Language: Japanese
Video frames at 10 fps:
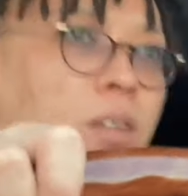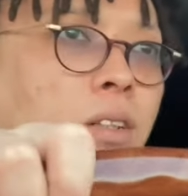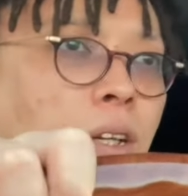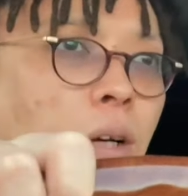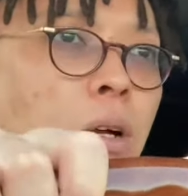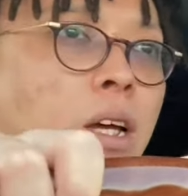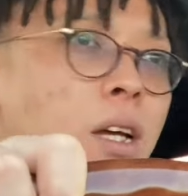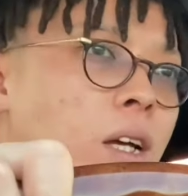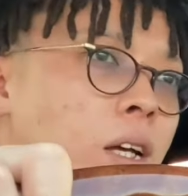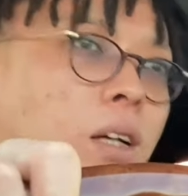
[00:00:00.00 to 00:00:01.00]
いや、こ
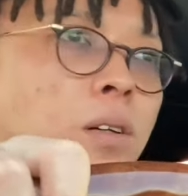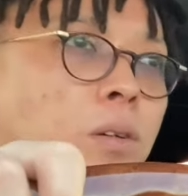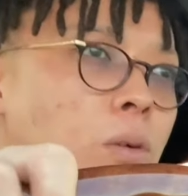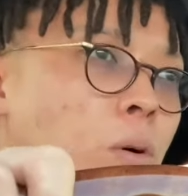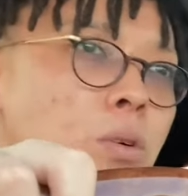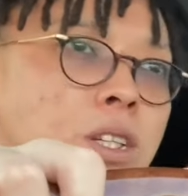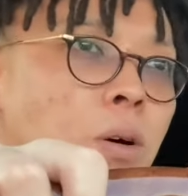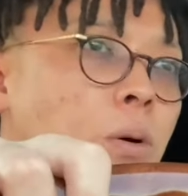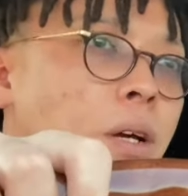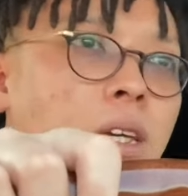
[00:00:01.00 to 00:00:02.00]
れ、こうした
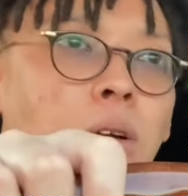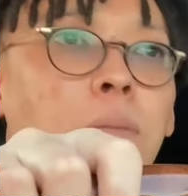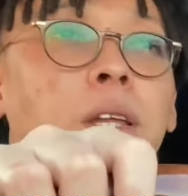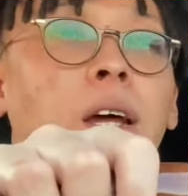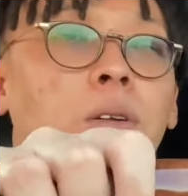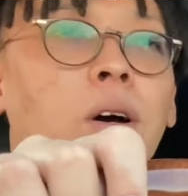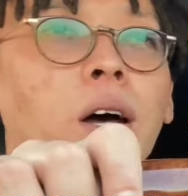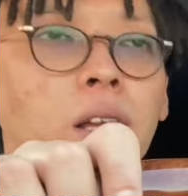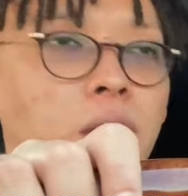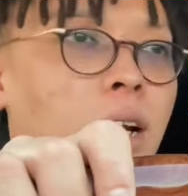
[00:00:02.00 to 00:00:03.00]
方がいいよみたいなと
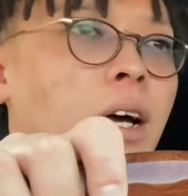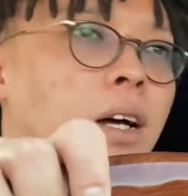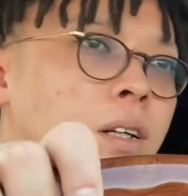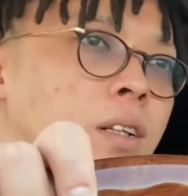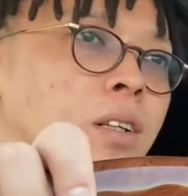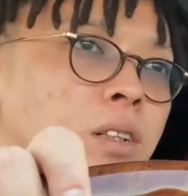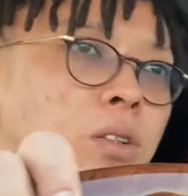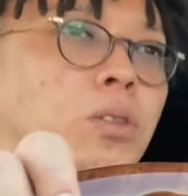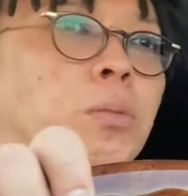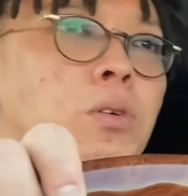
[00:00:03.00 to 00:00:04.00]
かあったら、
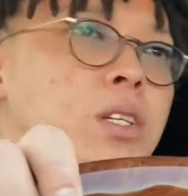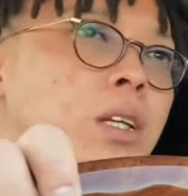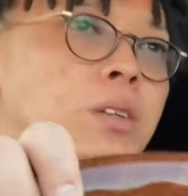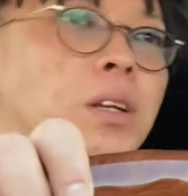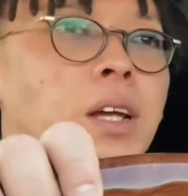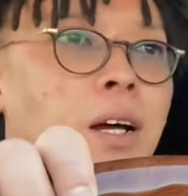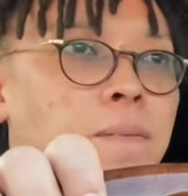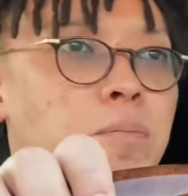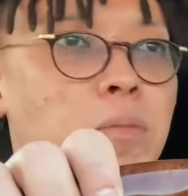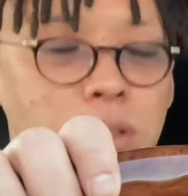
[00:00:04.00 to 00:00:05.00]
そういうのも教えてくれたら
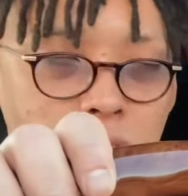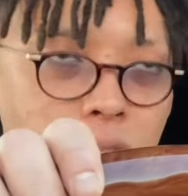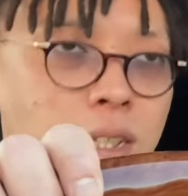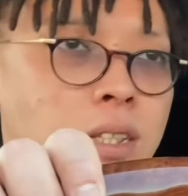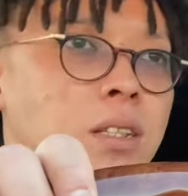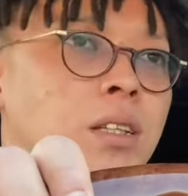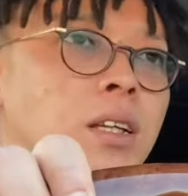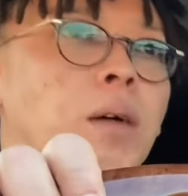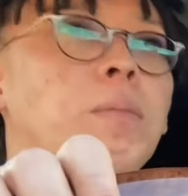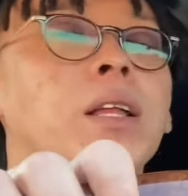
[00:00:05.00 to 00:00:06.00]
嬉しいです。
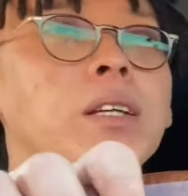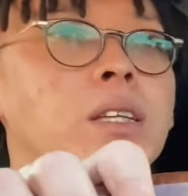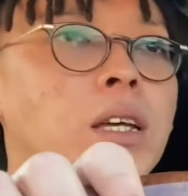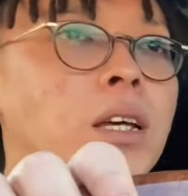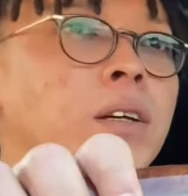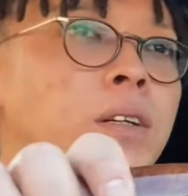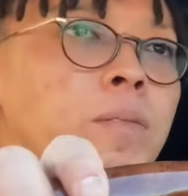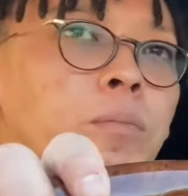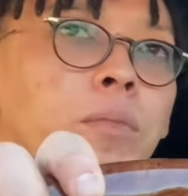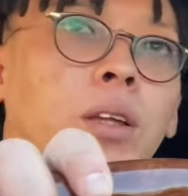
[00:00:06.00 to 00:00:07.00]
だからまあなんせね、
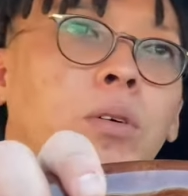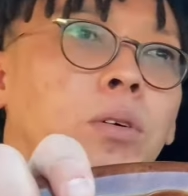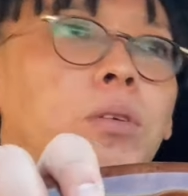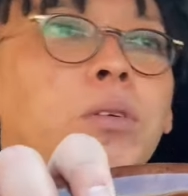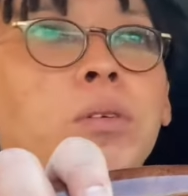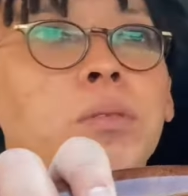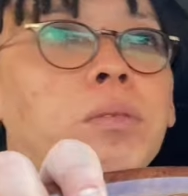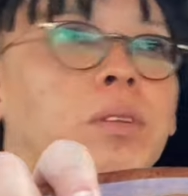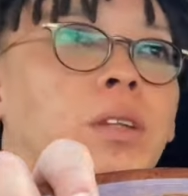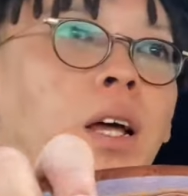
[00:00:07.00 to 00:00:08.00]
あ
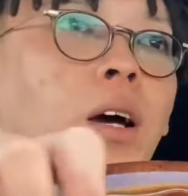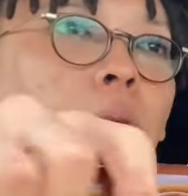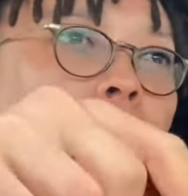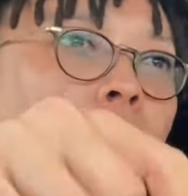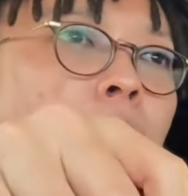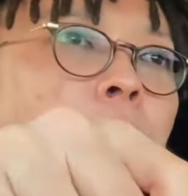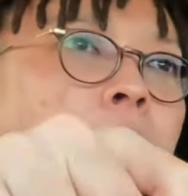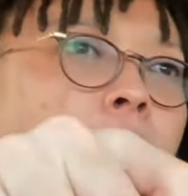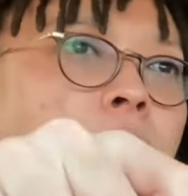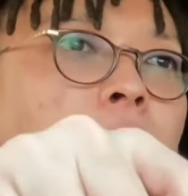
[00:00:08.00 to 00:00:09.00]
のー、なんか俺のこと
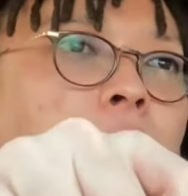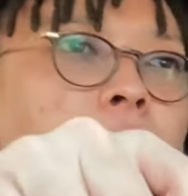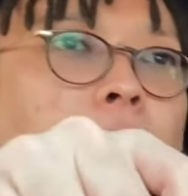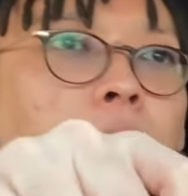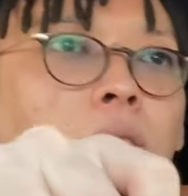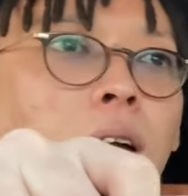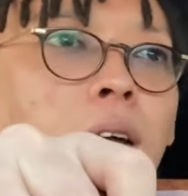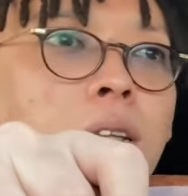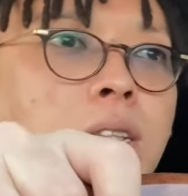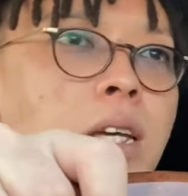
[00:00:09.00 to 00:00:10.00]
見てくれてる人とか
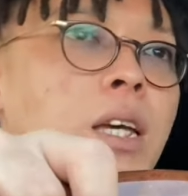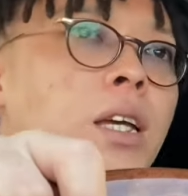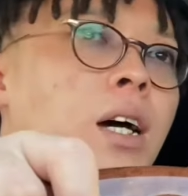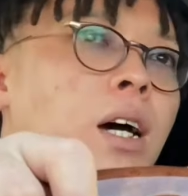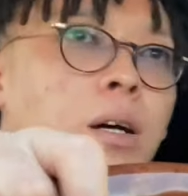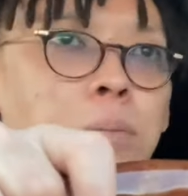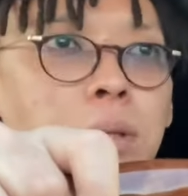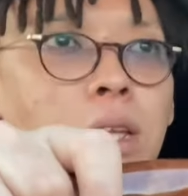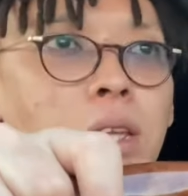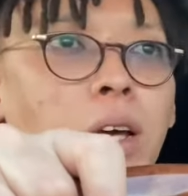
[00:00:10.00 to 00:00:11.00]
全員が
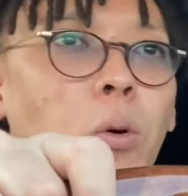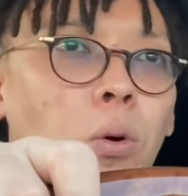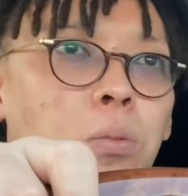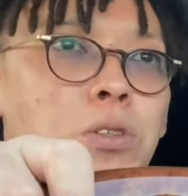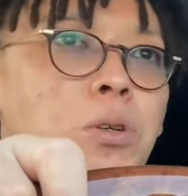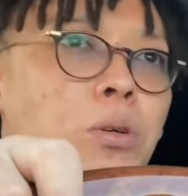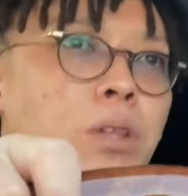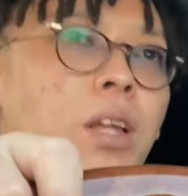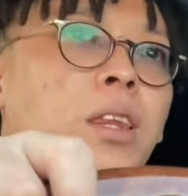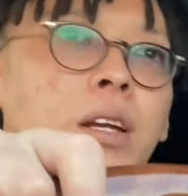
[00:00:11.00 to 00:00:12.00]
見てて、お、面白いこ
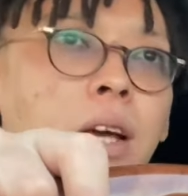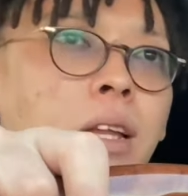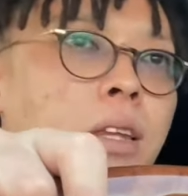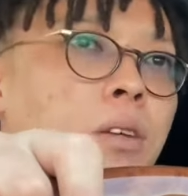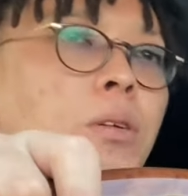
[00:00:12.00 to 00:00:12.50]
とやってるやんっていうよう